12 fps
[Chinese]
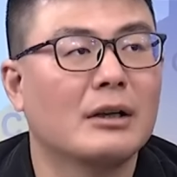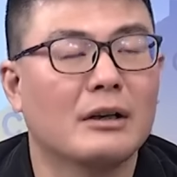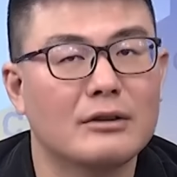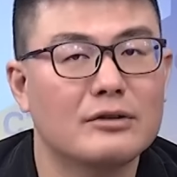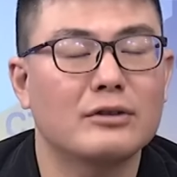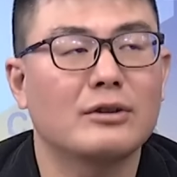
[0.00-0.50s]

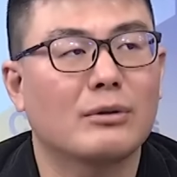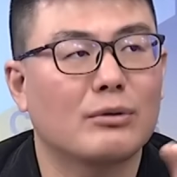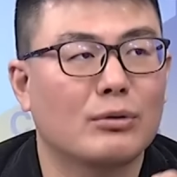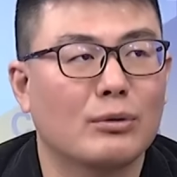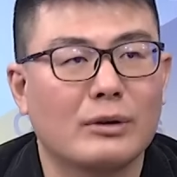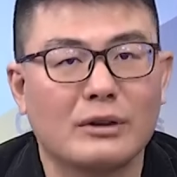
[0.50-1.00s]
而是用
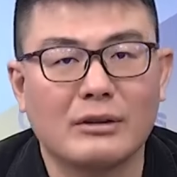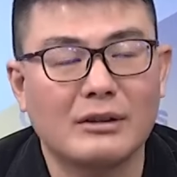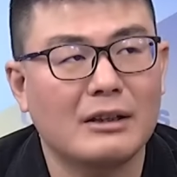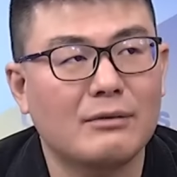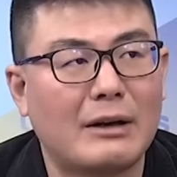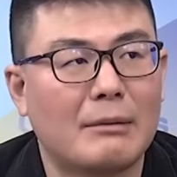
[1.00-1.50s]
所谓的
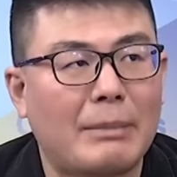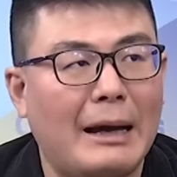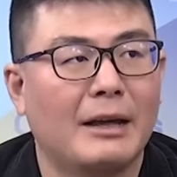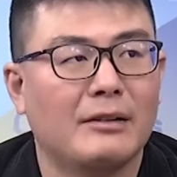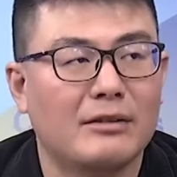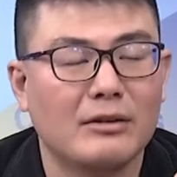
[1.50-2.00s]
地方
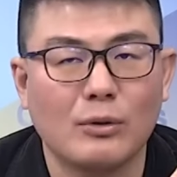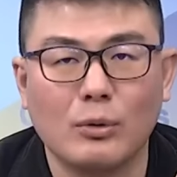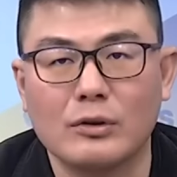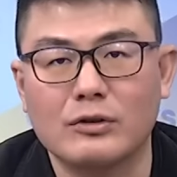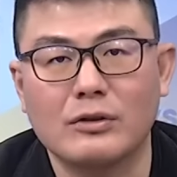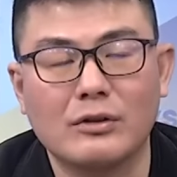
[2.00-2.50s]
派系
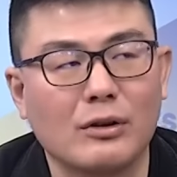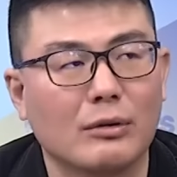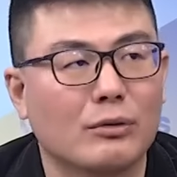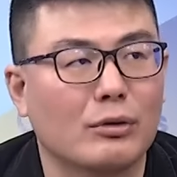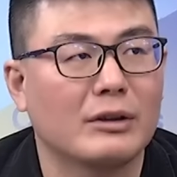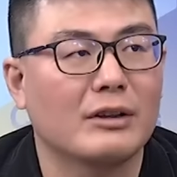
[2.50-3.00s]
或是这
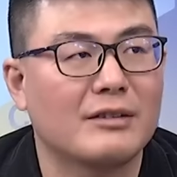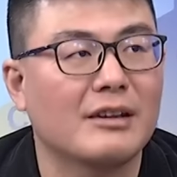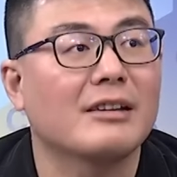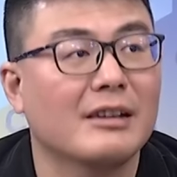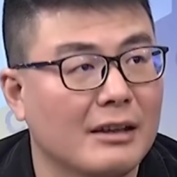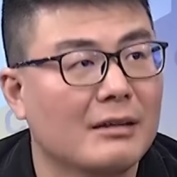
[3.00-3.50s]
种所谓的
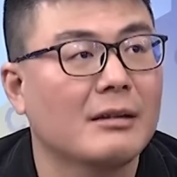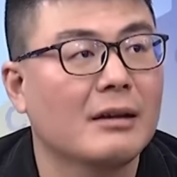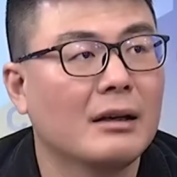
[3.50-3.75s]
经营。